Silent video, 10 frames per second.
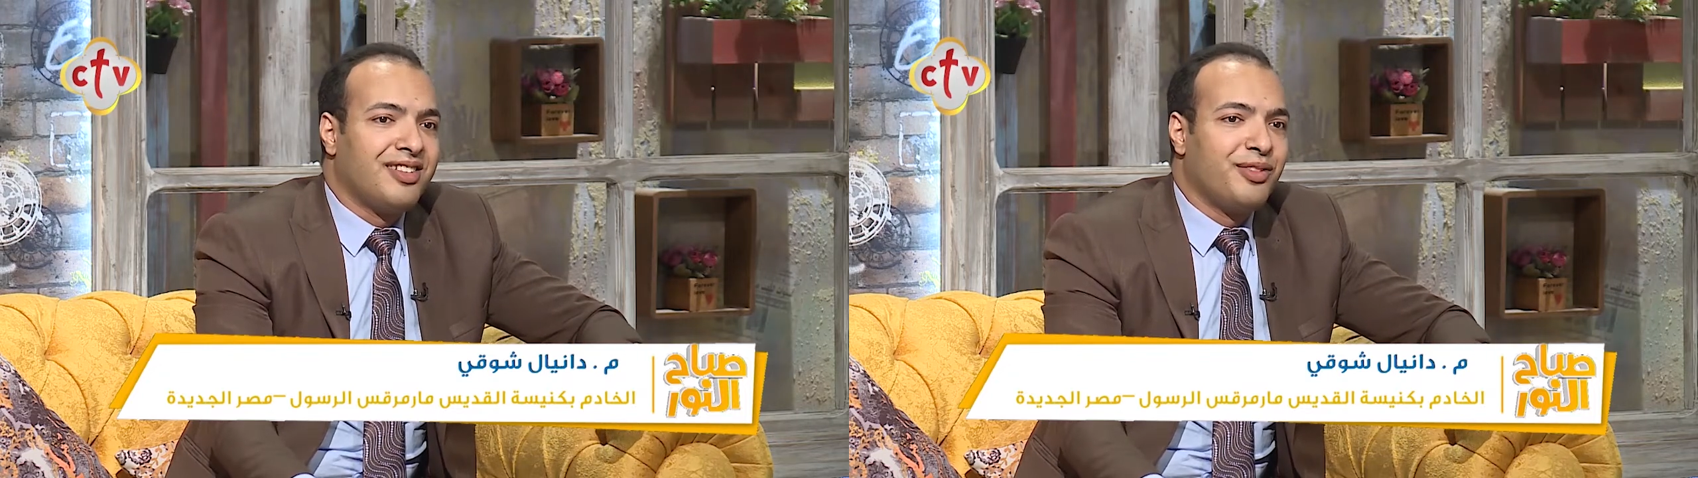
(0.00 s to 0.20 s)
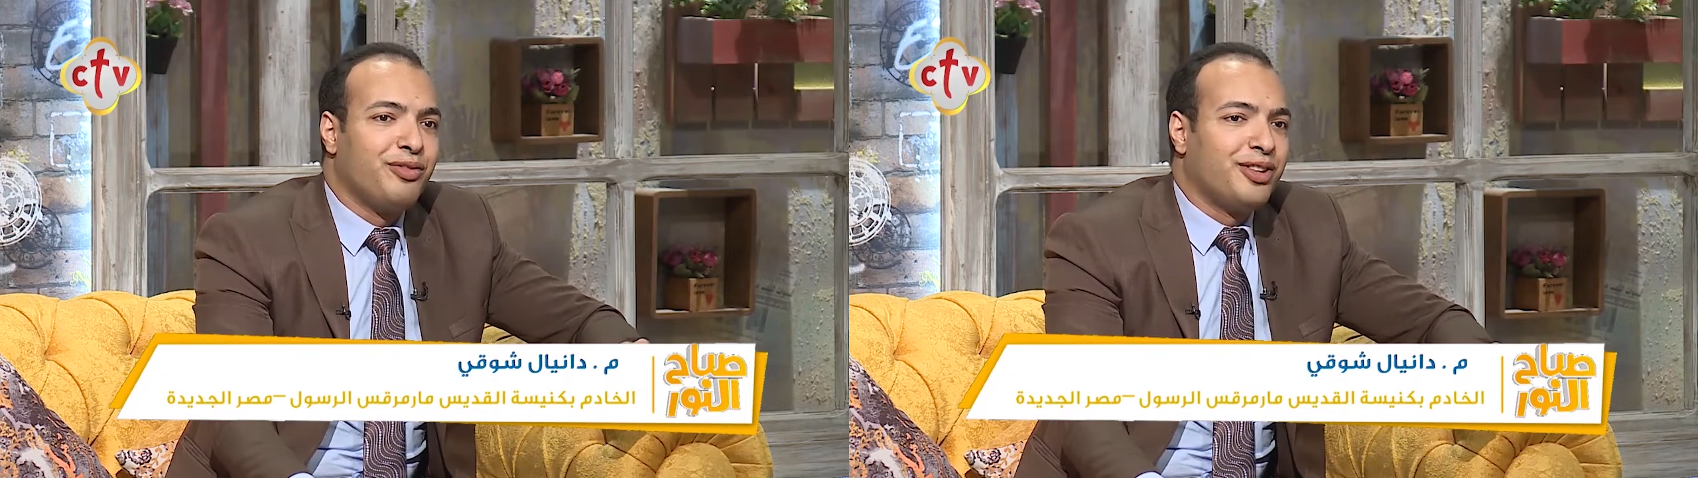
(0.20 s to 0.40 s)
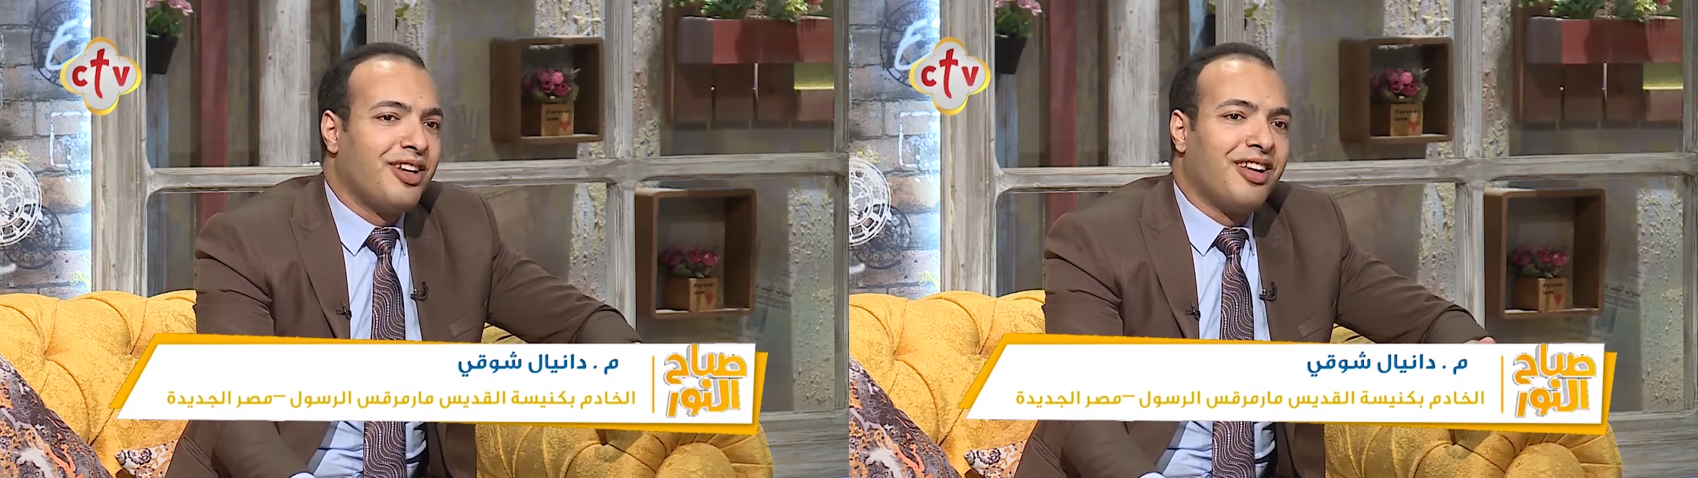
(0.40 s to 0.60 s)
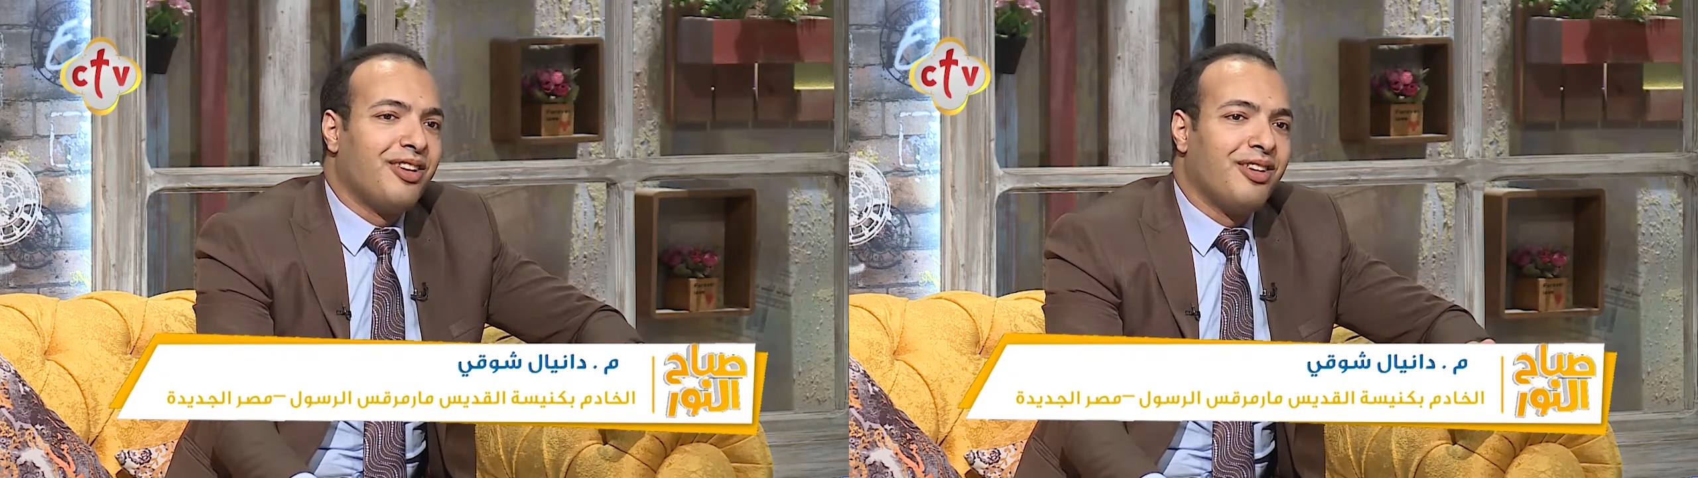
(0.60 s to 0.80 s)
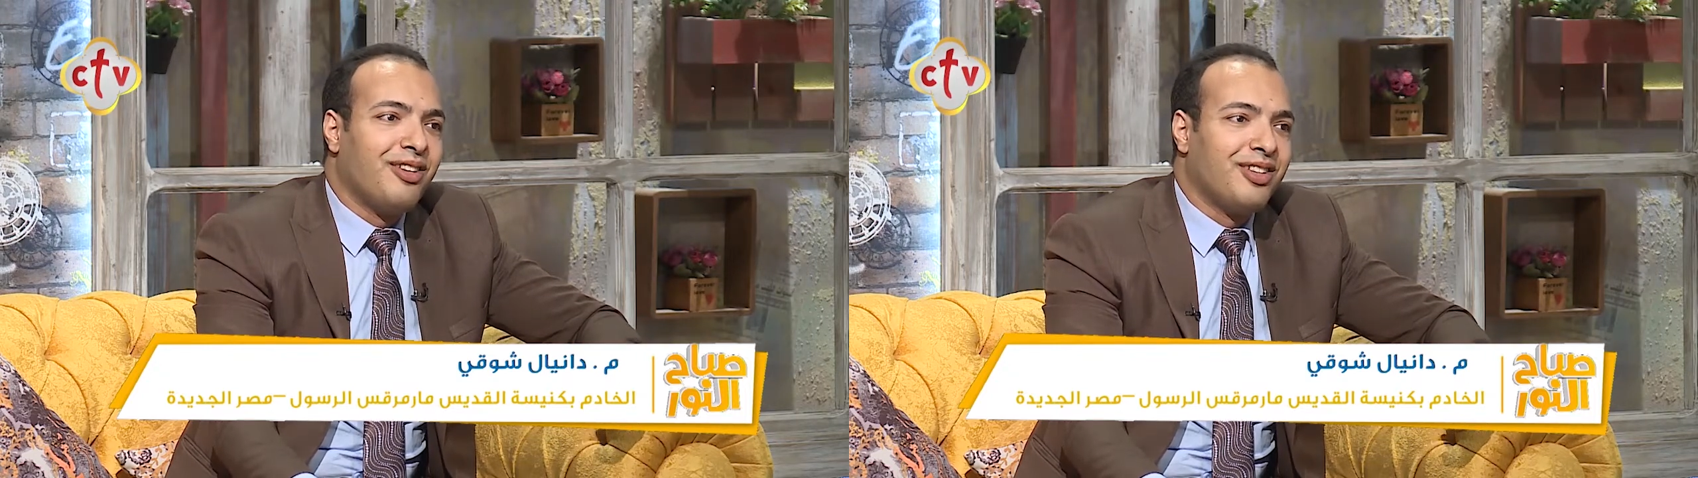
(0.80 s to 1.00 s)
انفصل عن
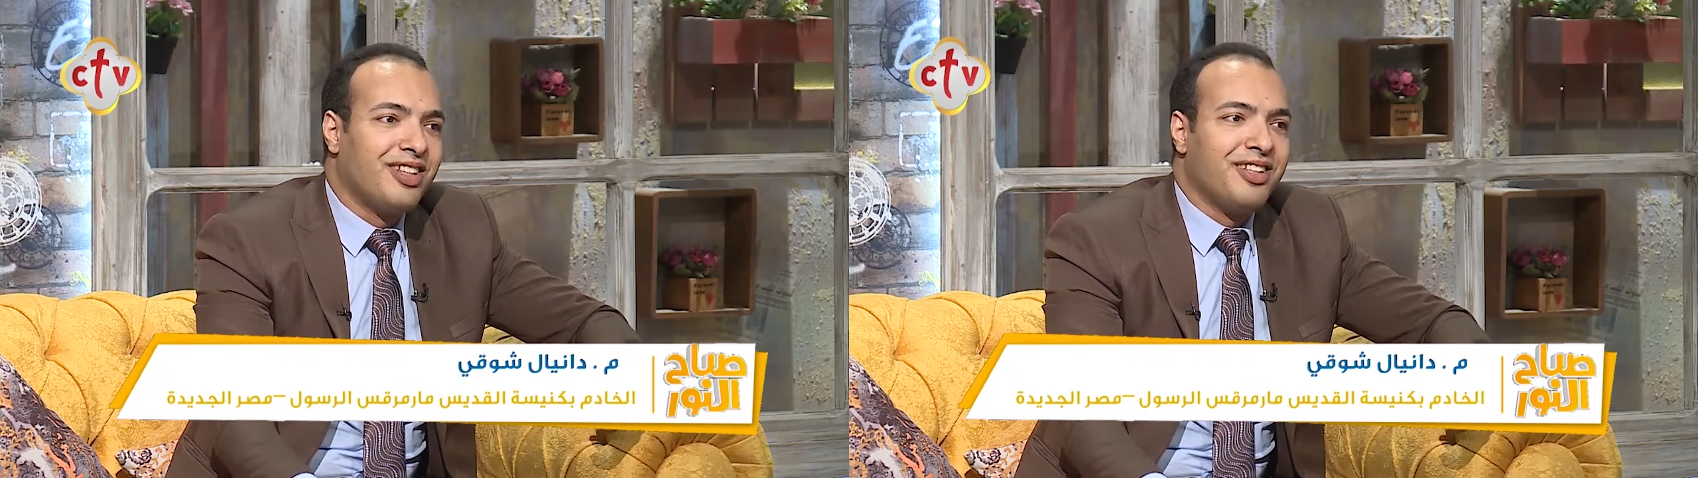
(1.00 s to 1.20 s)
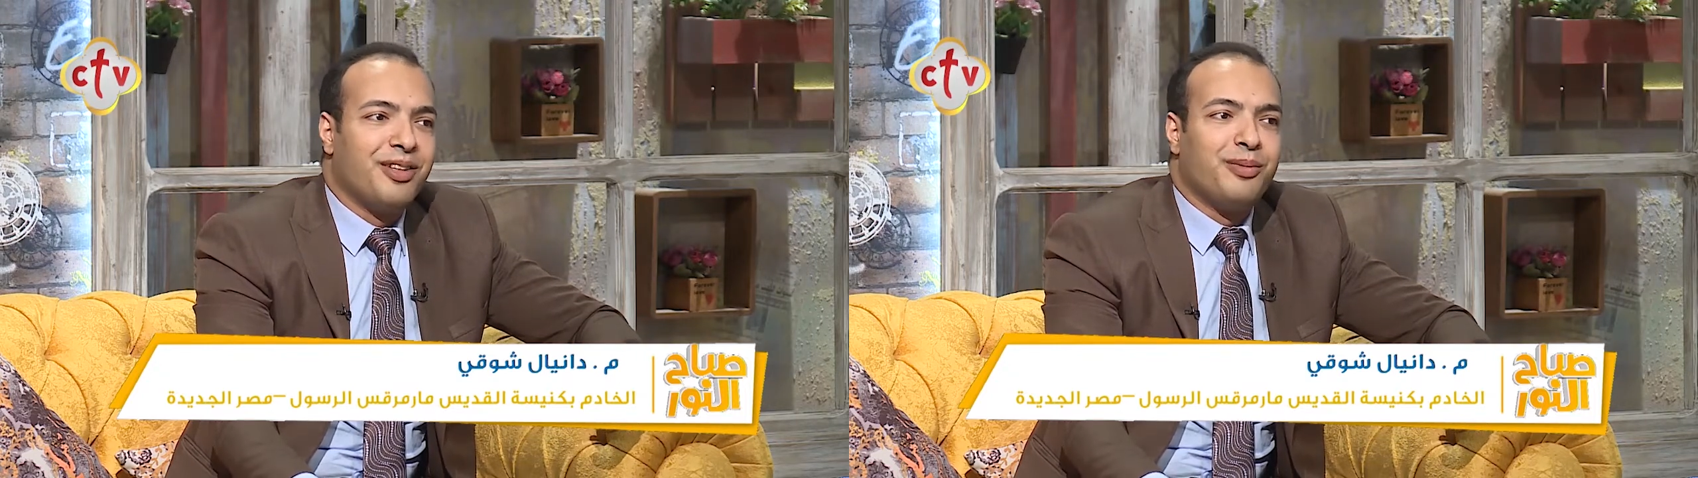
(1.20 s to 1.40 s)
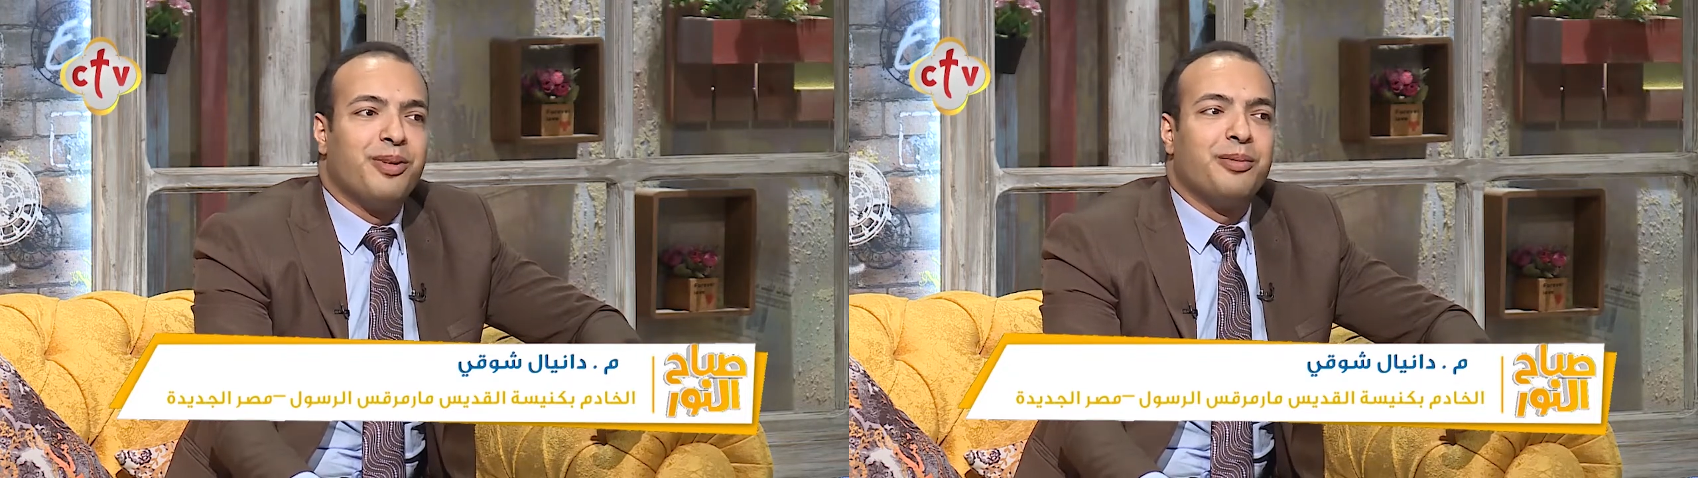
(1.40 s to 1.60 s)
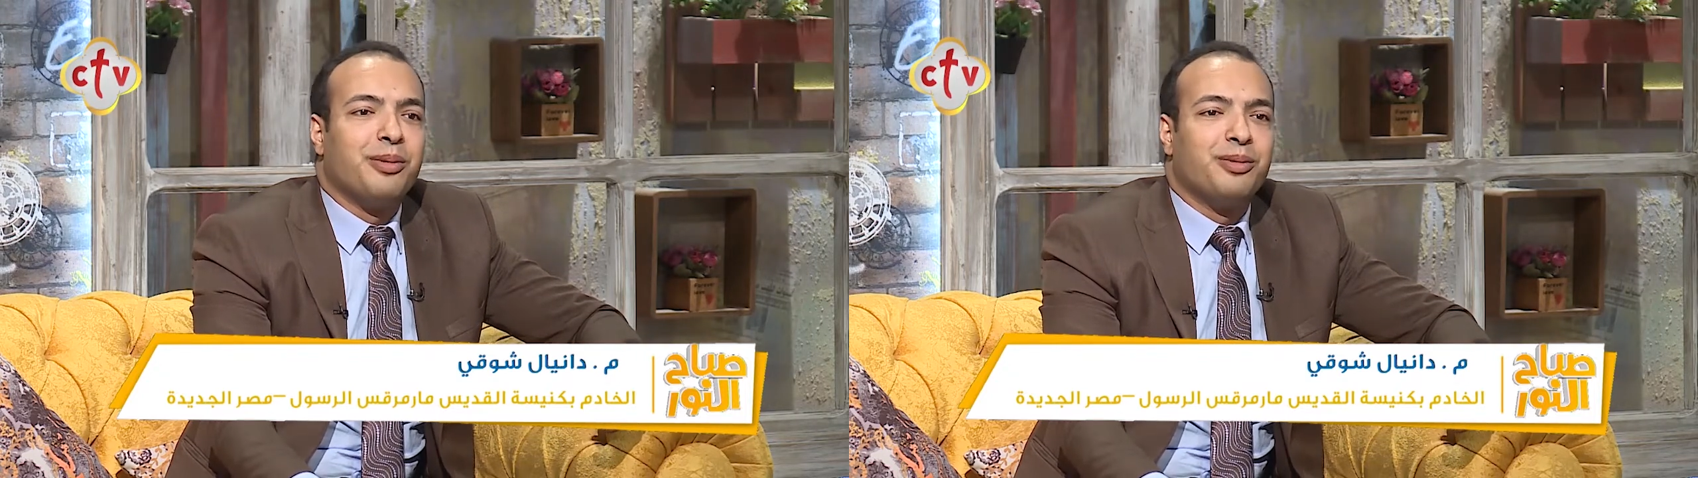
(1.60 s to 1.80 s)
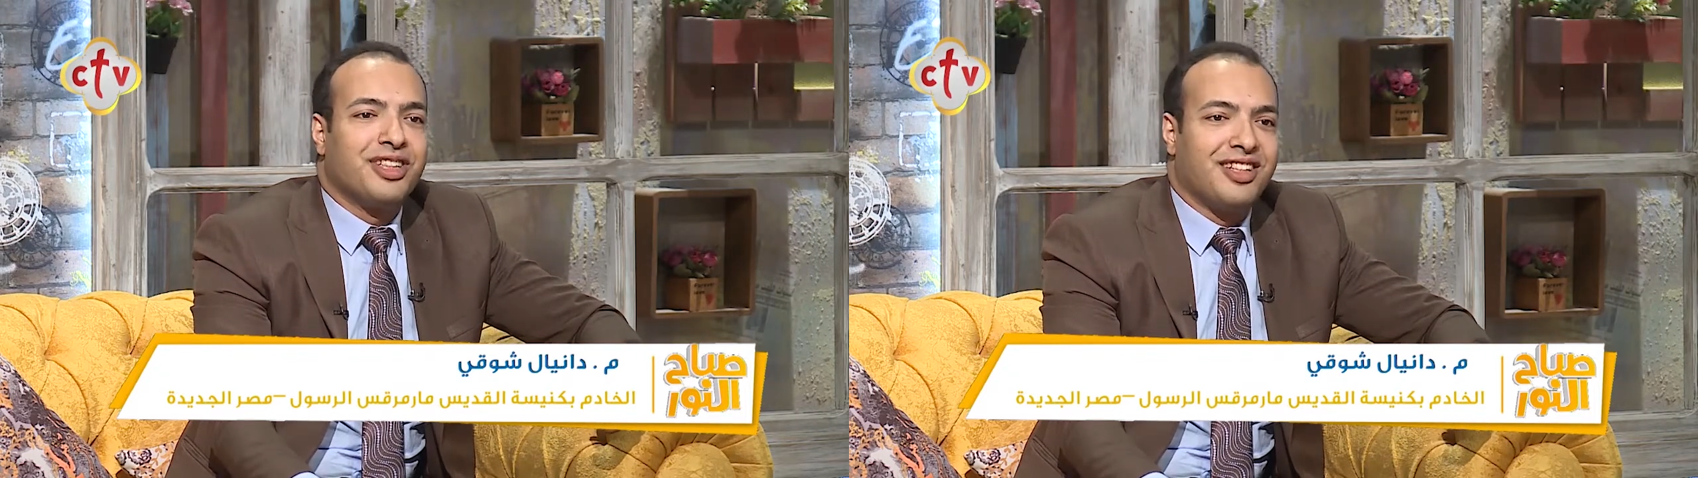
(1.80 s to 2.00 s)
الله لأن أيوة. ربنا ما
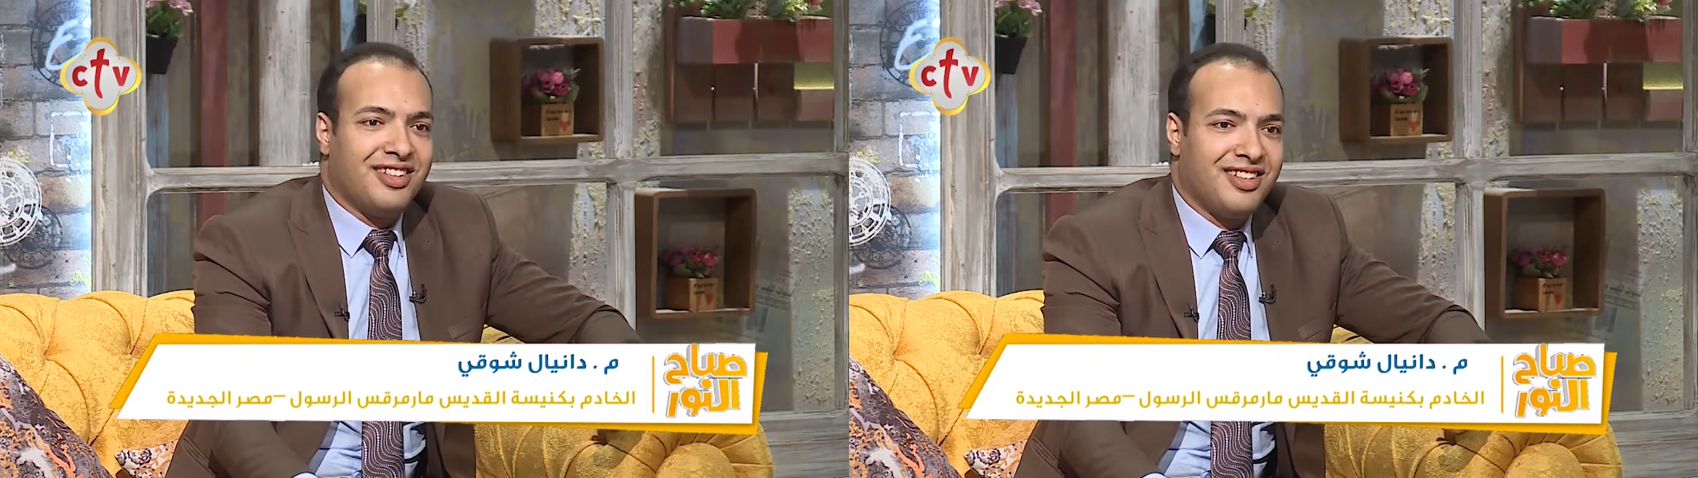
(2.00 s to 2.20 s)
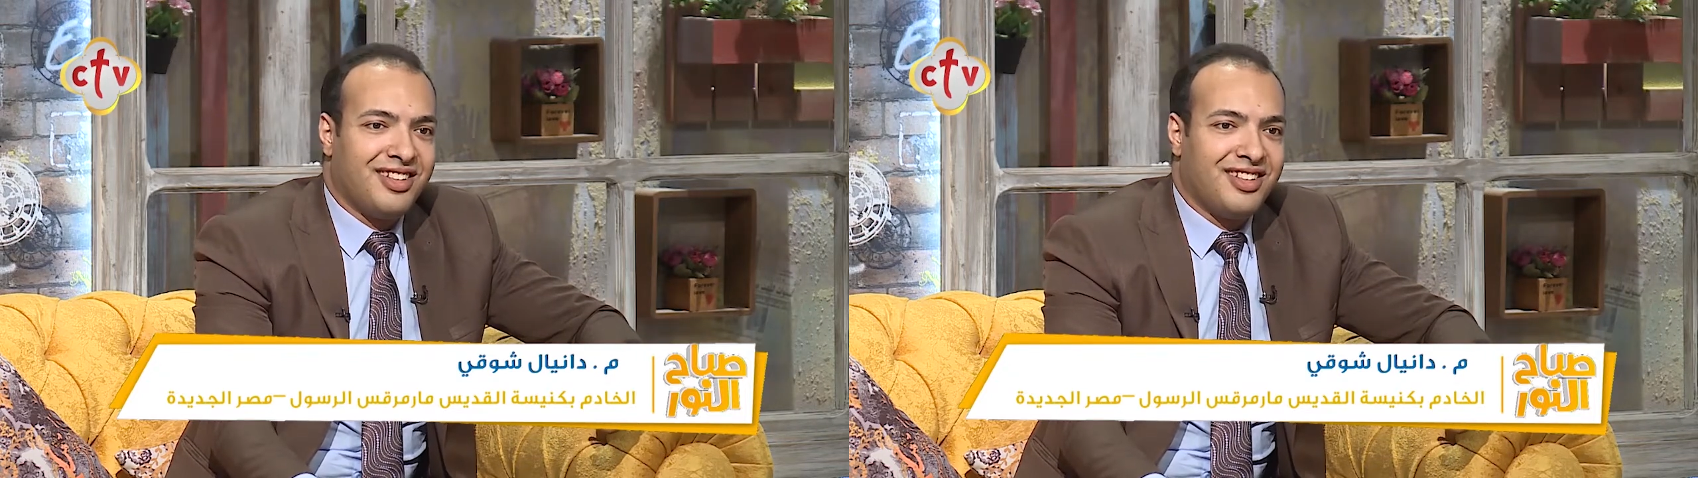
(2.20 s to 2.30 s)
بيعملش كده